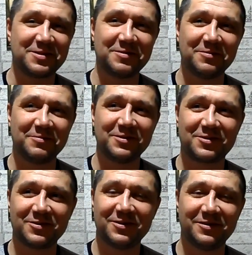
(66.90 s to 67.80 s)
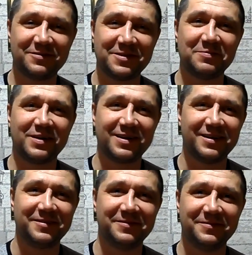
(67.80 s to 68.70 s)
Спасибо большое. Всем
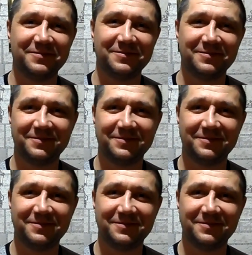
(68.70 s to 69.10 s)
пока.